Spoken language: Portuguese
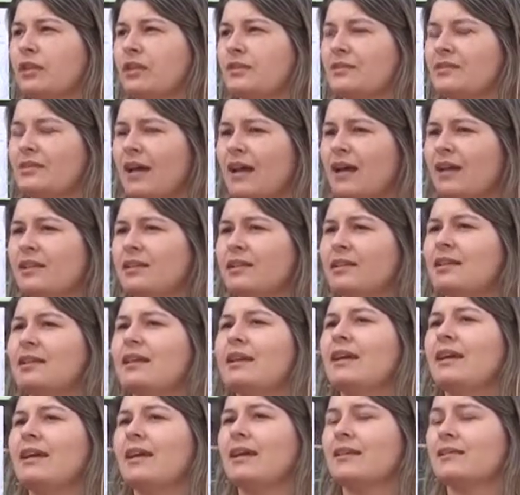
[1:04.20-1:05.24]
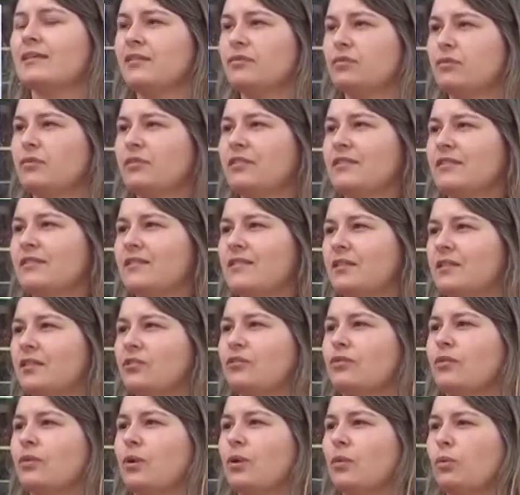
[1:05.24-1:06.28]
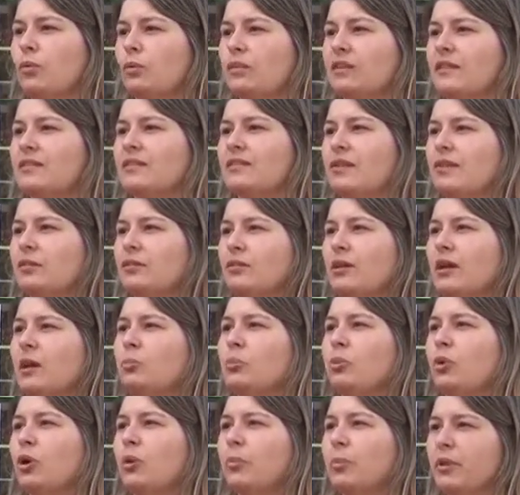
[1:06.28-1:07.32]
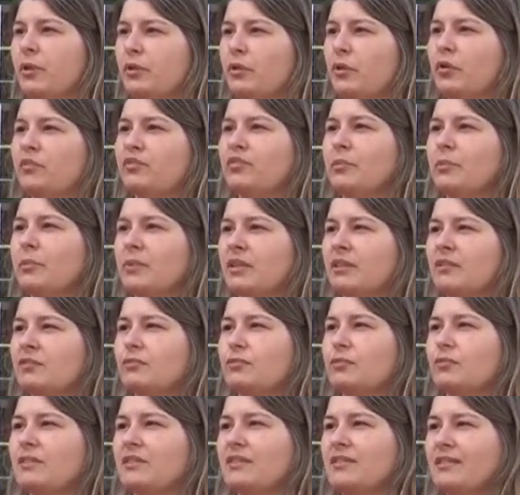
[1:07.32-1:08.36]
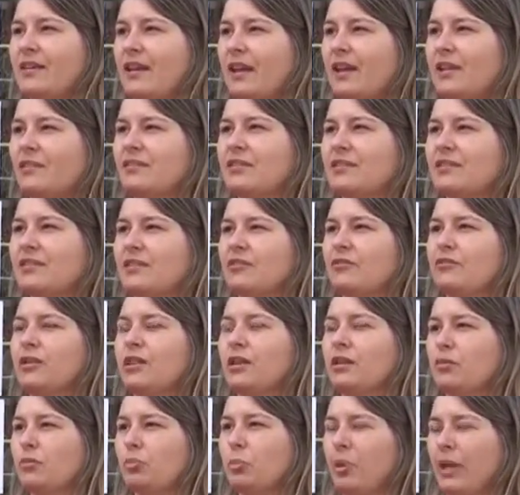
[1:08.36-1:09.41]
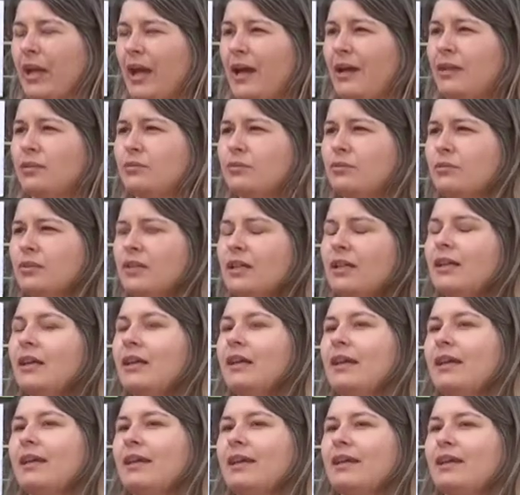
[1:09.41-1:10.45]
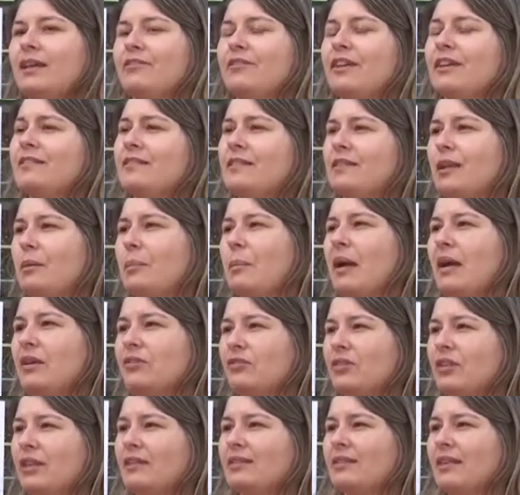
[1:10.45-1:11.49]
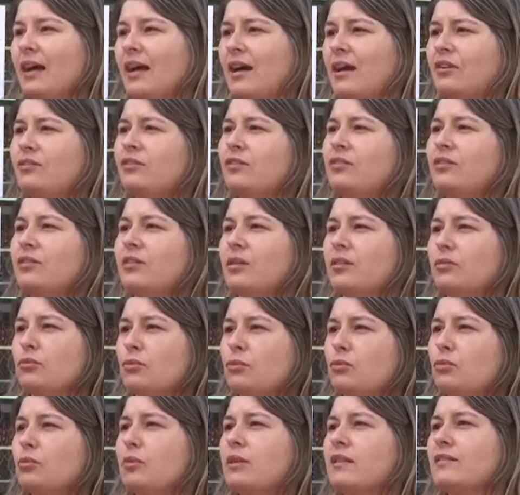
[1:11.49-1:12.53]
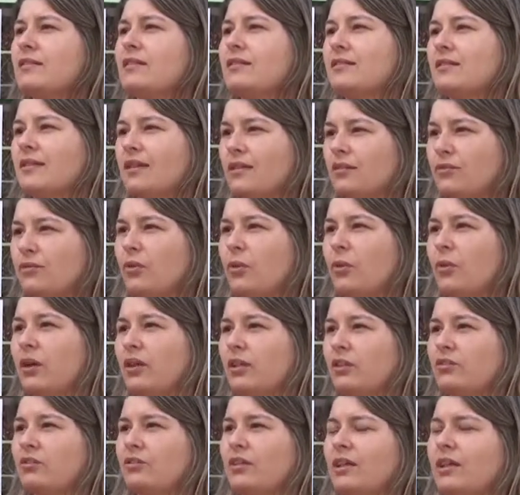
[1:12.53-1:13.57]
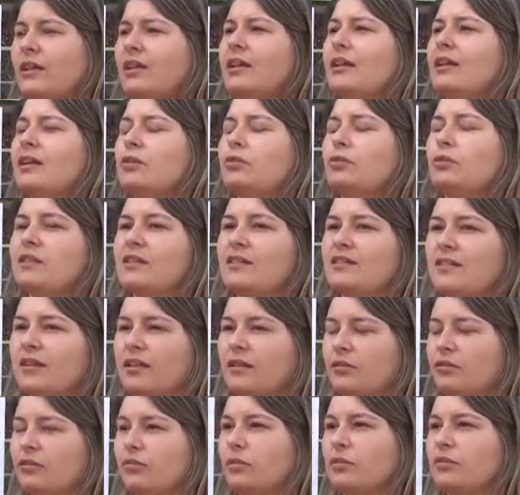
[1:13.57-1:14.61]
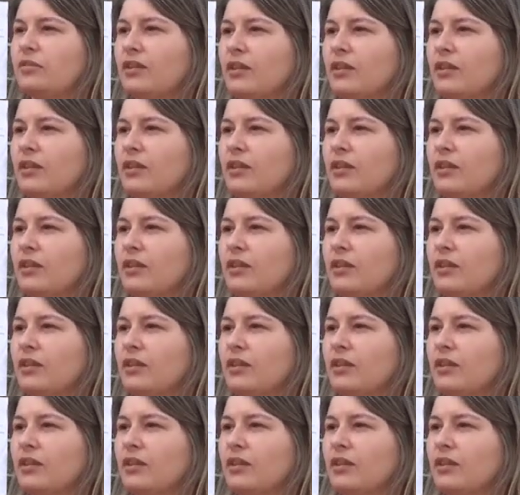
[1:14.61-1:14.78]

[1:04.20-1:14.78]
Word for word: na sala. Essas oficinas estão acontecendo na própria nova Mix Food Service, que fica no Prado. É, vai ser na parte da tarde, entre duas e seis horas, né? Todas elas com